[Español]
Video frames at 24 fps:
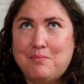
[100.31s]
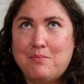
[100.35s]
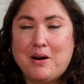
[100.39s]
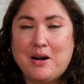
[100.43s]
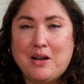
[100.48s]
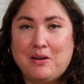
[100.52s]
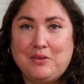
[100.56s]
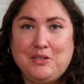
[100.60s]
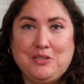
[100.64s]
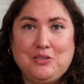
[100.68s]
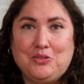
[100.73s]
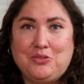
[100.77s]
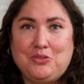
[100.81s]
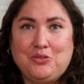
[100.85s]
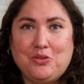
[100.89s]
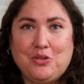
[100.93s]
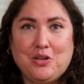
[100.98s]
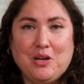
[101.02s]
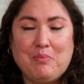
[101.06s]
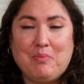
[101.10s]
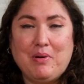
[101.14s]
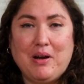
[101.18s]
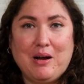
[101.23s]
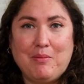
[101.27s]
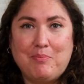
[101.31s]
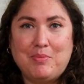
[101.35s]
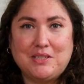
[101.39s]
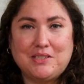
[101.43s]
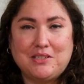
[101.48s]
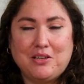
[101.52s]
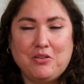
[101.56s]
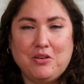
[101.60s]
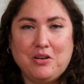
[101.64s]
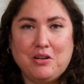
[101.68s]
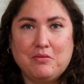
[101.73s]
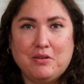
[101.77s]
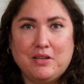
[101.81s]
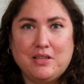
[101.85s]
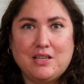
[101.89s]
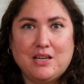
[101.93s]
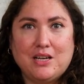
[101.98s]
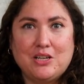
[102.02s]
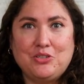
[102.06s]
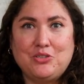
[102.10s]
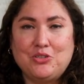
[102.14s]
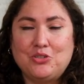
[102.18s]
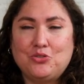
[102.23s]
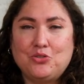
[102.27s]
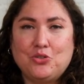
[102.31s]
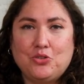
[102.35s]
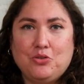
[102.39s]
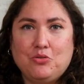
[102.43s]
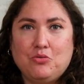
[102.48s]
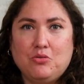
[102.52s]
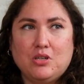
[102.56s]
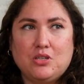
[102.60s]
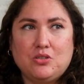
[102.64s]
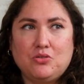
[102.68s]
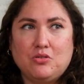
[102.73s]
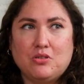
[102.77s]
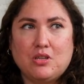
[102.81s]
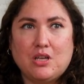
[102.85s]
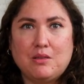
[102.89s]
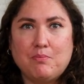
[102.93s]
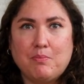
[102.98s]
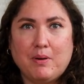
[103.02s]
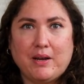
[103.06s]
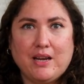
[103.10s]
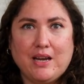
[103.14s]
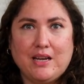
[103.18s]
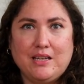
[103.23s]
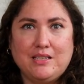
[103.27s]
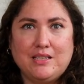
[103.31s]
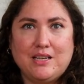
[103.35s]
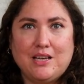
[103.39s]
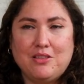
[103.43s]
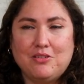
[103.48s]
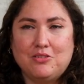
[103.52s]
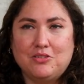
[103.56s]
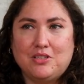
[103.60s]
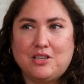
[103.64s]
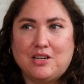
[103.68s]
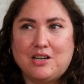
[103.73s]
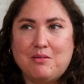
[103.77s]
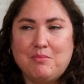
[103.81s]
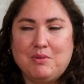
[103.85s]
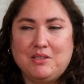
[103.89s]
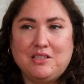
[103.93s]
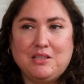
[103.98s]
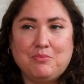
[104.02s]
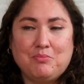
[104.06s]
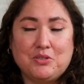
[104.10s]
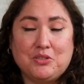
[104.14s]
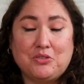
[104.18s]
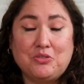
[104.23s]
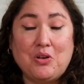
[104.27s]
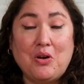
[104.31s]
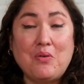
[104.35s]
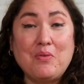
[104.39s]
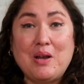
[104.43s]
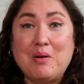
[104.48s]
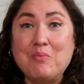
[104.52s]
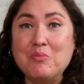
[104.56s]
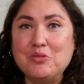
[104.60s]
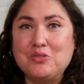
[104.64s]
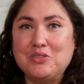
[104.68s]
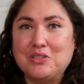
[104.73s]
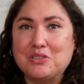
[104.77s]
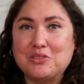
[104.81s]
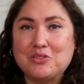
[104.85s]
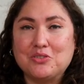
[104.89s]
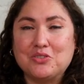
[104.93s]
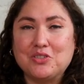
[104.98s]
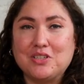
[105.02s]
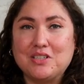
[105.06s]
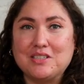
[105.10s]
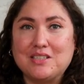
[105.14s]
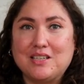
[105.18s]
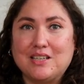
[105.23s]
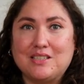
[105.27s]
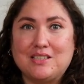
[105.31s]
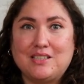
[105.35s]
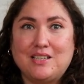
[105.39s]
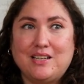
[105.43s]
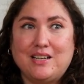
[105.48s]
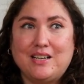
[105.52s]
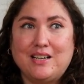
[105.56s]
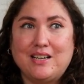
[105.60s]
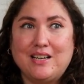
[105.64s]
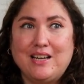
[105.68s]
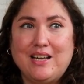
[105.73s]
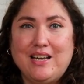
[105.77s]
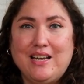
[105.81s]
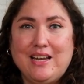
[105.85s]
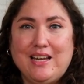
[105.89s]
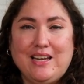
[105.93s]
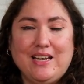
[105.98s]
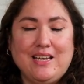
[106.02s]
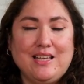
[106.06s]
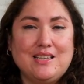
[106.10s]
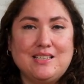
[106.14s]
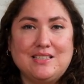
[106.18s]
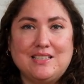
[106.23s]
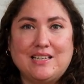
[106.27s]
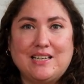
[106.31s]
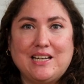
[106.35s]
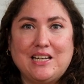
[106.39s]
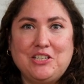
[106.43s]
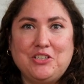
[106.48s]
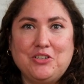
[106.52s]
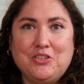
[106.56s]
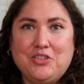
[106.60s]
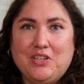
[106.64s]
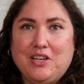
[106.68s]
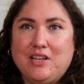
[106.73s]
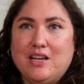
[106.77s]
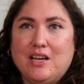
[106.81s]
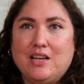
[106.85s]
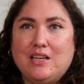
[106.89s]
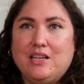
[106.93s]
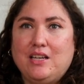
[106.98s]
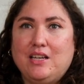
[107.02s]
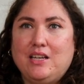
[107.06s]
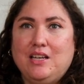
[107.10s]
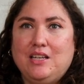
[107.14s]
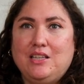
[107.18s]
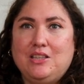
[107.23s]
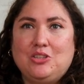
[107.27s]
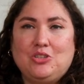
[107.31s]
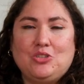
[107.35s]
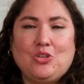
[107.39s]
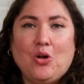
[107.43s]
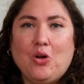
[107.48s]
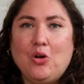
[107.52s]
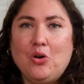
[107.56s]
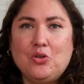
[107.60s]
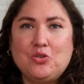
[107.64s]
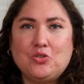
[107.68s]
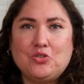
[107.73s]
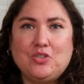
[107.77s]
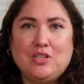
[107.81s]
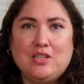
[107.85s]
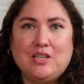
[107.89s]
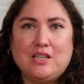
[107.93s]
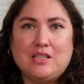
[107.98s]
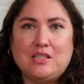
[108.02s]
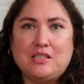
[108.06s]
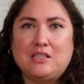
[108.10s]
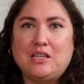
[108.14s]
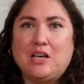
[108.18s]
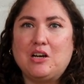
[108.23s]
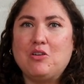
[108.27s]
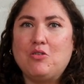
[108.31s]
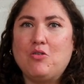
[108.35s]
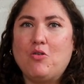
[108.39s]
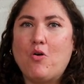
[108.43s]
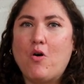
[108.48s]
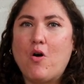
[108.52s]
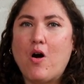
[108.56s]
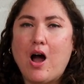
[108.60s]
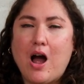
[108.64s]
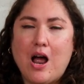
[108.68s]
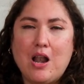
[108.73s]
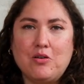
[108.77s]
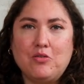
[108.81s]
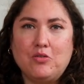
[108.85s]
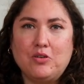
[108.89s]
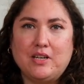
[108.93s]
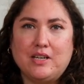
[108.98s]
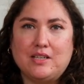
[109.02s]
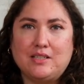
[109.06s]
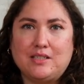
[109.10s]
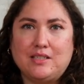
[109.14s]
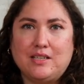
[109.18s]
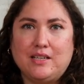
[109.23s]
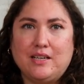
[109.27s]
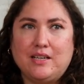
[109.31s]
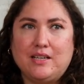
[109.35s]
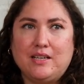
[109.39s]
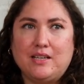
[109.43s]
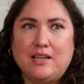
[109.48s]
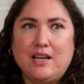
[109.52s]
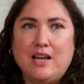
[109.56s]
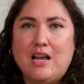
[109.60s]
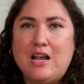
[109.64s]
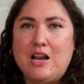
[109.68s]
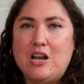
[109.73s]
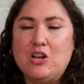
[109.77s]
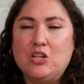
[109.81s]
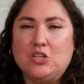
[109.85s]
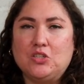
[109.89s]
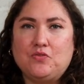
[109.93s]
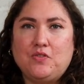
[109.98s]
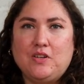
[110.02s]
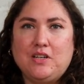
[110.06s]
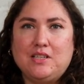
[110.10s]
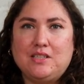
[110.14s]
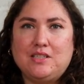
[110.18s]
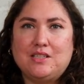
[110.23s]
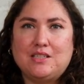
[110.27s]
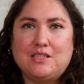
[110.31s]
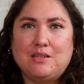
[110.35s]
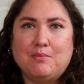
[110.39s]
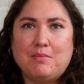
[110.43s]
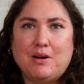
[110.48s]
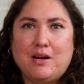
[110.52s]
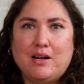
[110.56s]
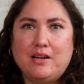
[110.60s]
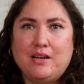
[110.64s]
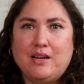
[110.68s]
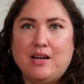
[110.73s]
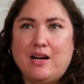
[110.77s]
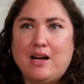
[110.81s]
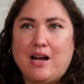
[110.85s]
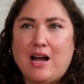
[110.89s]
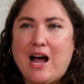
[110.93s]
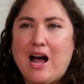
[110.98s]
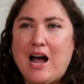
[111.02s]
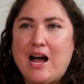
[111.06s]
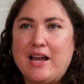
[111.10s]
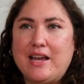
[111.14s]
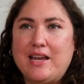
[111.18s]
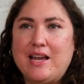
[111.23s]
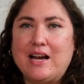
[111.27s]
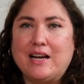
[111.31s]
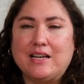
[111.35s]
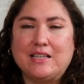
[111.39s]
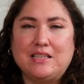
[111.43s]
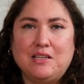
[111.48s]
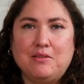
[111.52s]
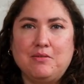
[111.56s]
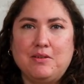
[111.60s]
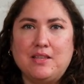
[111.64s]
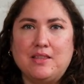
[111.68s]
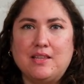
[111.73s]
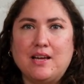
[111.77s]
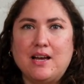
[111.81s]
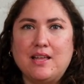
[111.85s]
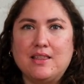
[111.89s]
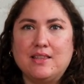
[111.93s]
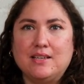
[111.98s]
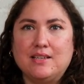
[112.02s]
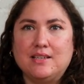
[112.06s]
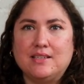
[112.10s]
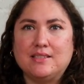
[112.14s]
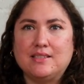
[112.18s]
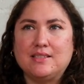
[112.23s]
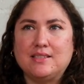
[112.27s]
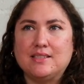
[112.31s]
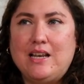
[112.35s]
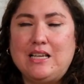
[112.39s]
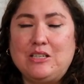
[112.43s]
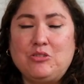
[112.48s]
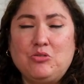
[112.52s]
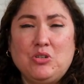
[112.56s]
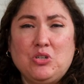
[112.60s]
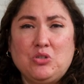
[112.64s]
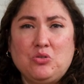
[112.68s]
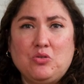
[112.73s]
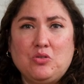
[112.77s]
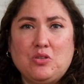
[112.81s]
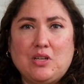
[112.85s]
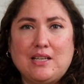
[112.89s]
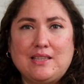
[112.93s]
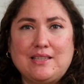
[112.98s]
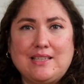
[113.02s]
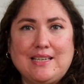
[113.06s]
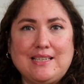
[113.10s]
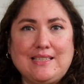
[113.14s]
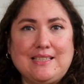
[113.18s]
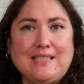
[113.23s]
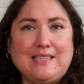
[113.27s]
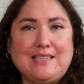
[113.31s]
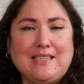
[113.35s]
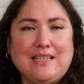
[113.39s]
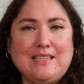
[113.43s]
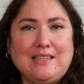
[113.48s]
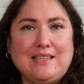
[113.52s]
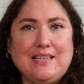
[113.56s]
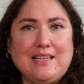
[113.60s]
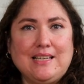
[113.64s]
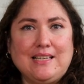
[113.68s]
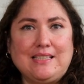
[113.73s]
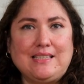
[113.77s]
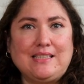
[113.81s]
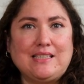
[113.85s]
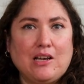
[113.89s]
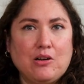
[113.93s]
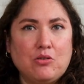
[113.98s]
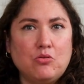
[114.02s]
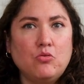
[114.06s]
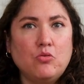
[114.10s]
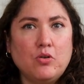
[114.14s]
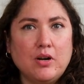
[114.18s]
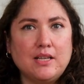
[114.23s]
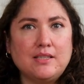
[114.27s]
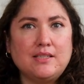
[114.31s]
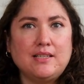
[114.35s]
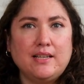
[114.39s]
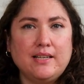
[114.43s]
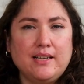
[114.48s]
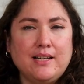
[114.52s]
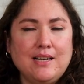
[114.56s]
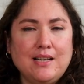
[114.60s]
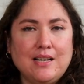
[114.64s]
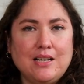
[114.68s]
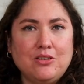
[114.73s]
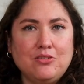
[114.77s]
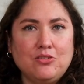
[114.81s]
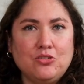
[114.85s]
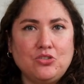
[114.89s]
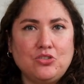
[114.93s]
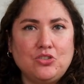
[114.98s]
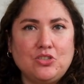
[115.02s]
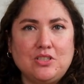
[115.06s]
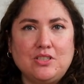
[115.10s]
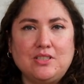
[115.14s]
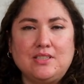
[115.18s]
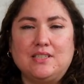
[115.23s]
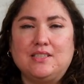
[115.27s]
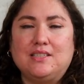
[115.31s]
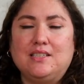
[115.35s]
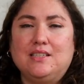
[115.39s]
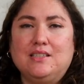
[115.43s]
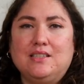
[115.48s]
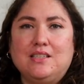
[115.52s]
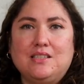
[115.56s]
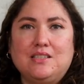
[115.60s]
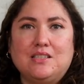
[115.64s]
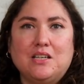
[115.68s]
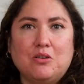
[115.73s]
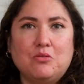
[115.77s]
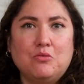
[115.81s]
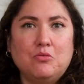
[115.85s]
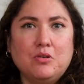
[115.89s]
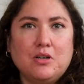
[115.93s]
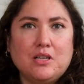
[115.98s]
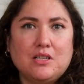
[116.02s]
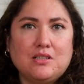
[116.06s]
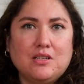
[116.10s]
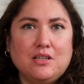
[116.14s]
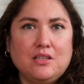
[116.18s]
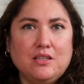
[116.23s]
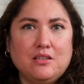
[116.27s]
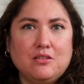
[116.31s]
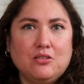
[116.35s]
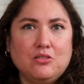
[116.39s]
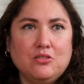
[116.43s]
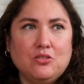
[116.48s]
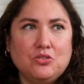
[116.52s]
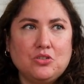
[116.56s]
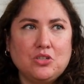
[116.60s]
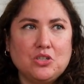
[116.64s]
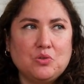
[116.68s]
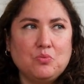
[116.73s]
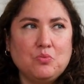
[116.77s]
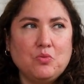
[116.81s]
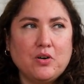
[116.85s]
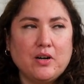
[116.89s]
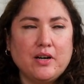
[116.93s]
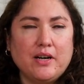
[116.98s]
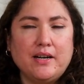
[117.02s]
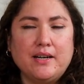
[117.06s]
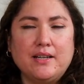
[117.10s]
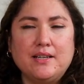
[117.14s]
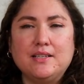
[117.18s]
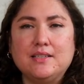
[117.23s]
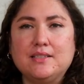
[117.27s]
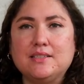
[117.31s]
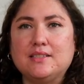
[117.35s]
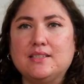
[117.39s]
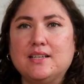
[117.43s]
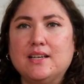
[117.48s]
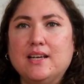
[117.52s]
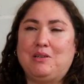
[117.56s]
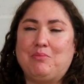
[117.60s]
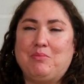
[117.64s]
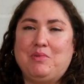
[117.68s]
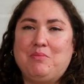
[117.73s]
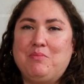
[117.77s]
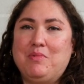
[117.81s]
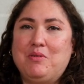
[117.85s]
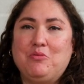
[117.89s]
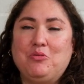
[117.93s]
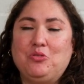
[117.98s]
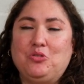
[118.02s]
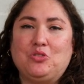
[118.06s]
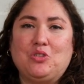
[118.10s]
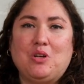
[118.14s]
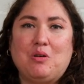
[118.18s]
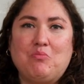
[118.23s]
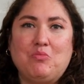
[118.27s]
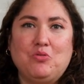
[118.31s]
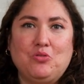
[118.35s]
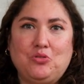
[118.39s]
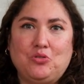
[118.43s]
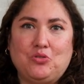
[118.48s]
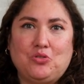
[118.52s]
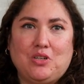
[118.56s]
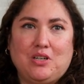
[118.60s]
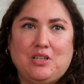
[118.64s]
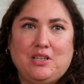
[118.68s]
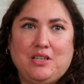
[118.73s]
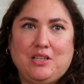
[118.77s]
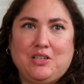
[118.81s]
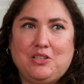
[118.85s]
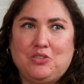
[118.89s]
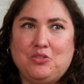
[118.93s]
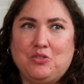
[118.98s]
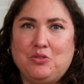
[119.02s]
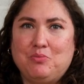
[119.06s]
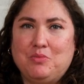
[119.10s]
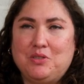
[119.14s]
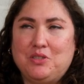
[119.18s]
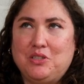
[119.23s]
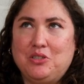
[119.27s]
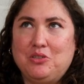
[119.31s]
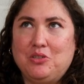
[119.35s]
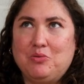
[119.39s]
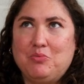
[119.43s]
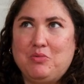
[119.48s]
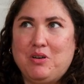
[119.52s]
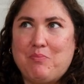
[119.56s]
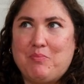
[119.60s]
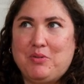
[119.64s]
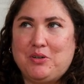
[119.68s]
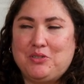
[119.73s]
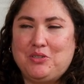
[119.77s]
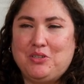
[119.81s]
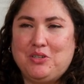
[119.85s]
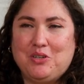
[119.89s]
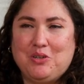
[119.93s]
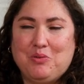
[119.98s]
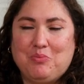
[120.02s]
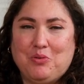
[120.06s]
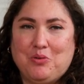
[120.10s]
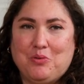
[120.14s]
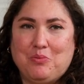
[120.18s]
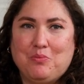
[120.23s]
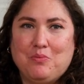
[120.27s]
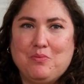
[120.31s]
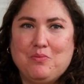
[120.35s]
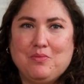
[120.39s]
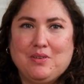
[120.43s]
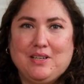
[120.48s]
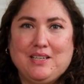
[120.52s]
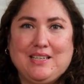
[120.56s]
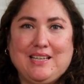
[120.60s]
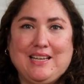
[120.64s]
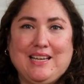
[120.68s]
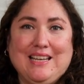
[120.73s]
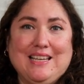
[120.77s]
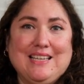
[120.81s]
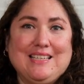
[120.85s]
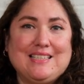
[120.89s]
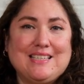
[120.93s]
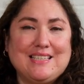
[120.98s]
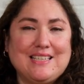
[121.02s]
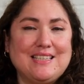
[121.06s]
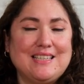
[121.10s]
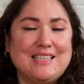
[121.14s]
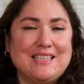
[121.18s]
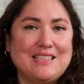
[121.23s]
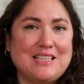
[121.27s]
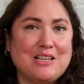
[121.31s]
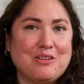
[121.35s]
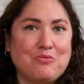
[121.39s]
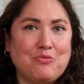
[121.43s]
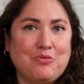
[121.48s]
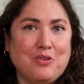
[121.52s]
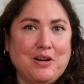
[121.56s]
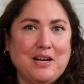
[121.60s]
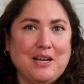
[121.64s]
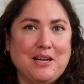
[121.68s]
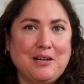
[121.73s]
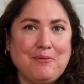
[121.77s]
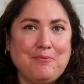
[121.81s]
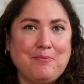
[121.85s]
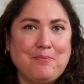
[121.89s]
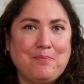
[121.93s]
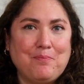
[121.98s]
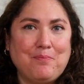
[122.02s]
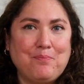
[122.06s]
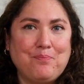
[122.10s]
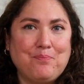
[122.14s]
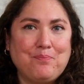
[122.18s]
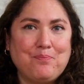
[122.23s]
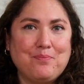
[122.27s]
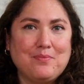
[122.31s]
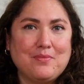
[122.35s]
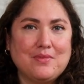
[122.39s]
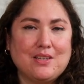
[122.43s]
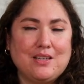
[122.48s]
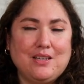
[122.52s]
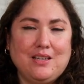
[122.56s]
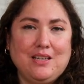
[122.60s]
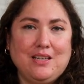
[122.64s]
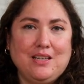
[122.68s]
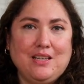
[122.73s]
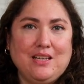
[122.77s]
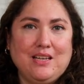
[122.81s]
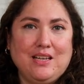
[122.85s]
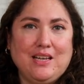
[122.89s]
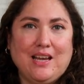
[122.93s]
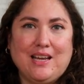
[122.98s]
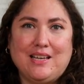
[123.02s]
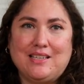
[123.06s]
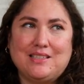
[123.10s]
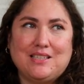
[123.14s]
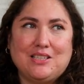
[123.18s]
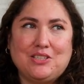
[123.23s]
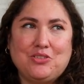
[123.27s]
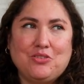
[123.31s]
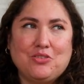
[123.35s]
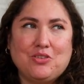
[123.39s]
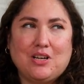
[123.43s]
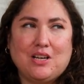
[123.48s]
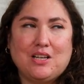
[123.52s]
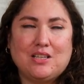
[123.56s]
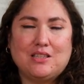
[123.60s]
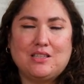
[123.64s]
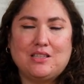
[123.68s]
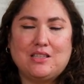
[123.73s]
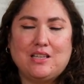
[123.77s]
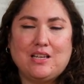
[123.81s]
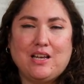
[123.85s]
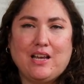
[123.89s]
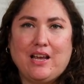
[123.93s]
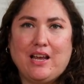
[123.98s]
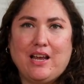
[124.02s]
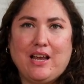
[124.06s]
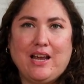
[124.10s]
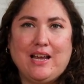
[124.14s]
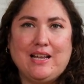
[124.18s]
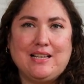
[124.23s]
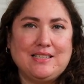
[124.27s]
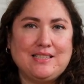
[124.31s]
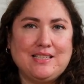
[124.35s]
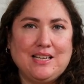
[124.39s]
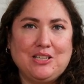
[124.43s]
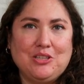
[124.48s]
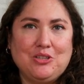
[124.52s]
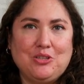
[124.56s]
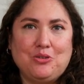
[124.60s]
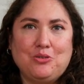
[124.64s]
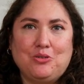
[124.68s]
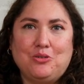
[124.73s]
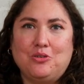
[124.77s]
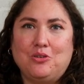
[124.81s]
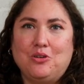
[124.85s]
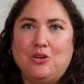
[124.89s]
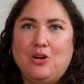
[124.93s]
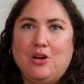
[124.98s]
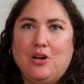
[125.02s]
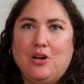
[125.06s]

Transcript: maravilloso que me ha pasado en la vida. Yo soy de una ciudad pequeña donde realmente pues no había muchas cosas que hacer y desde que yo llegué aquí todos los días tengo algo que hacer. Los fines de semana hay actividades. Es una ciudad que se siente segura salir en la noche, se siente segura salir con otras mujeres. A mí me gusta mucho salir, soy me siento como una persona como que necesita estar fuera y esta ciudad, el centro,